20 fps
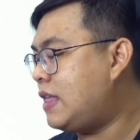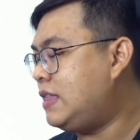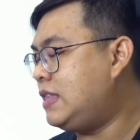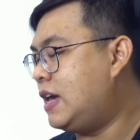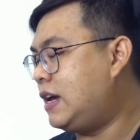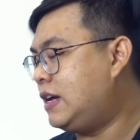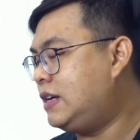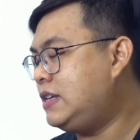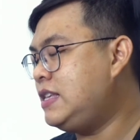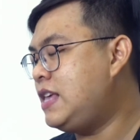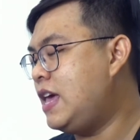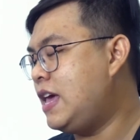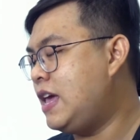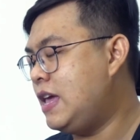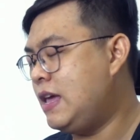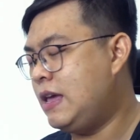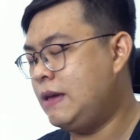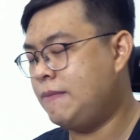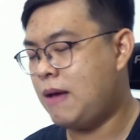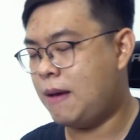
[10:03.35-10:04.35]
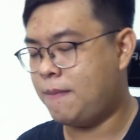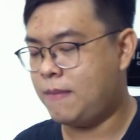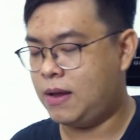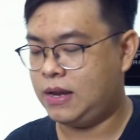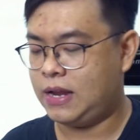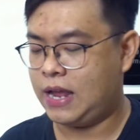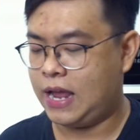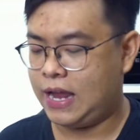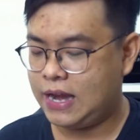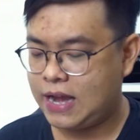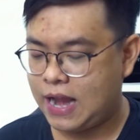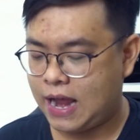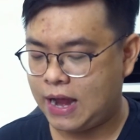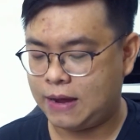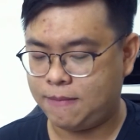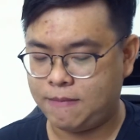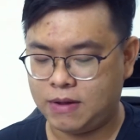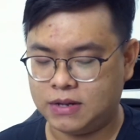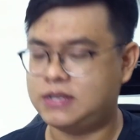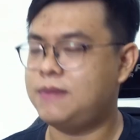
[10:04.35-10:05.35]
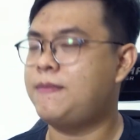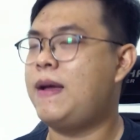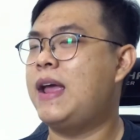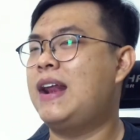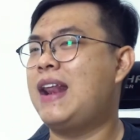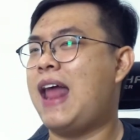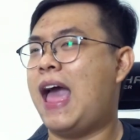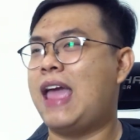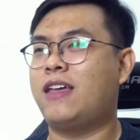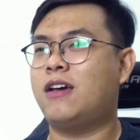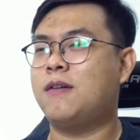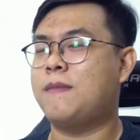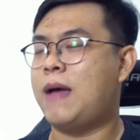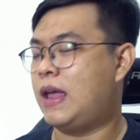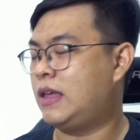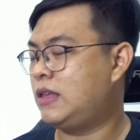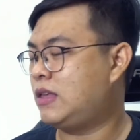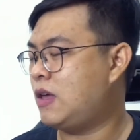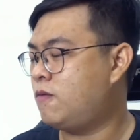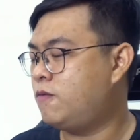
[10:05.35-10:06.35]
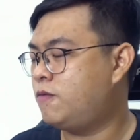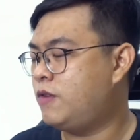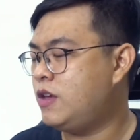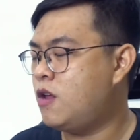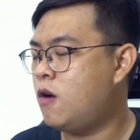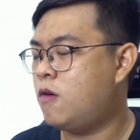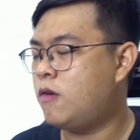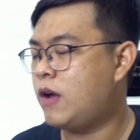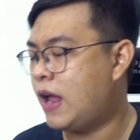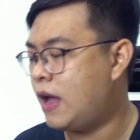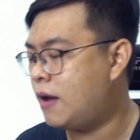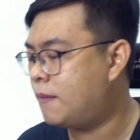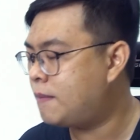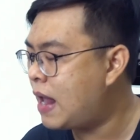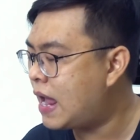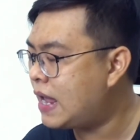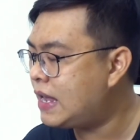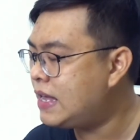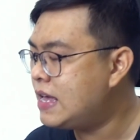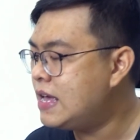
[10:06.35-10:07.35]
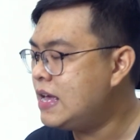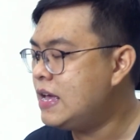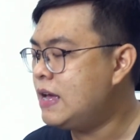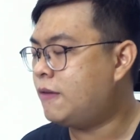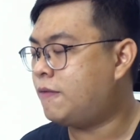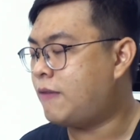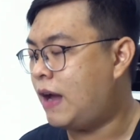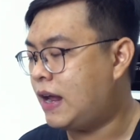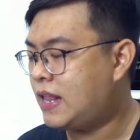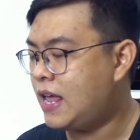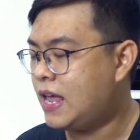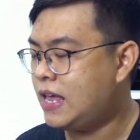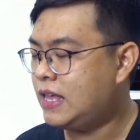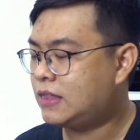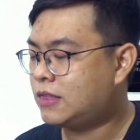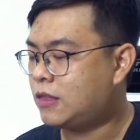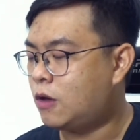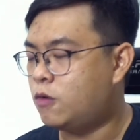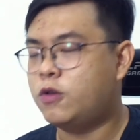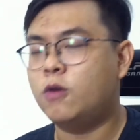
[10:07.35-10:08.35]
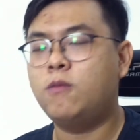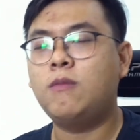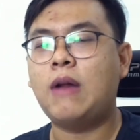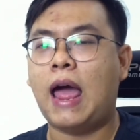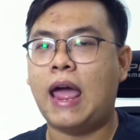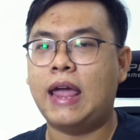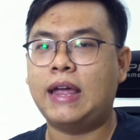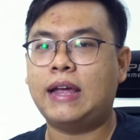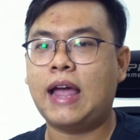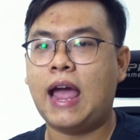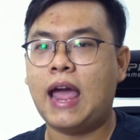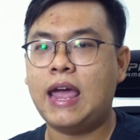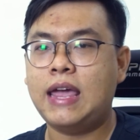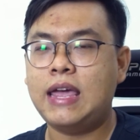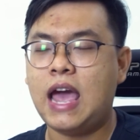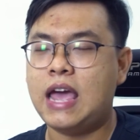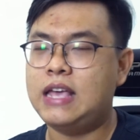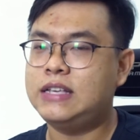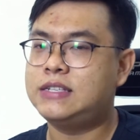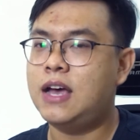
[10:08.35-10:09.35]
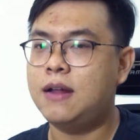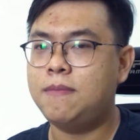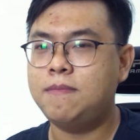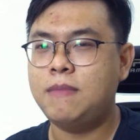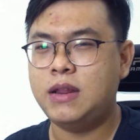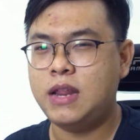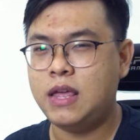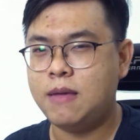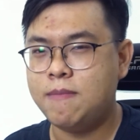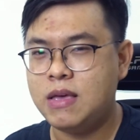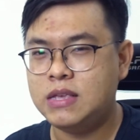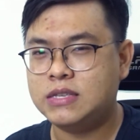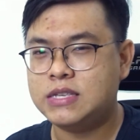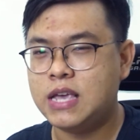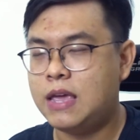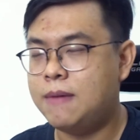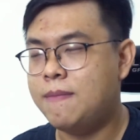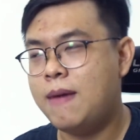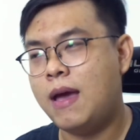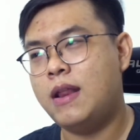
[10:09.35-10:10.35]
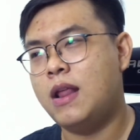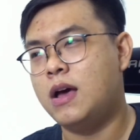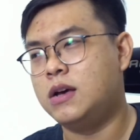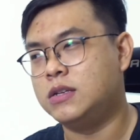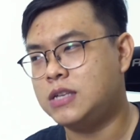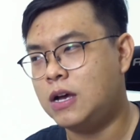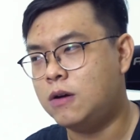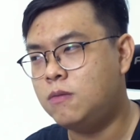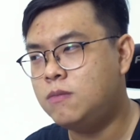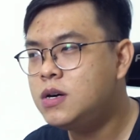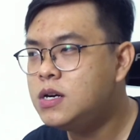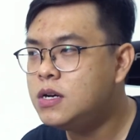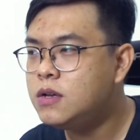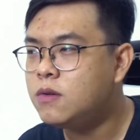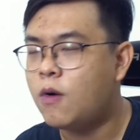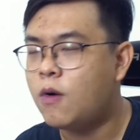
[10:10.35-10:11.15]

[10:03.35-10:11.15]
những gì mà mình nghĩ rằng mình sẽ mang lại cho các bạn trong video ngày hôm nay. Vậy thì tụ chung lại cái Asus Mini PC BN60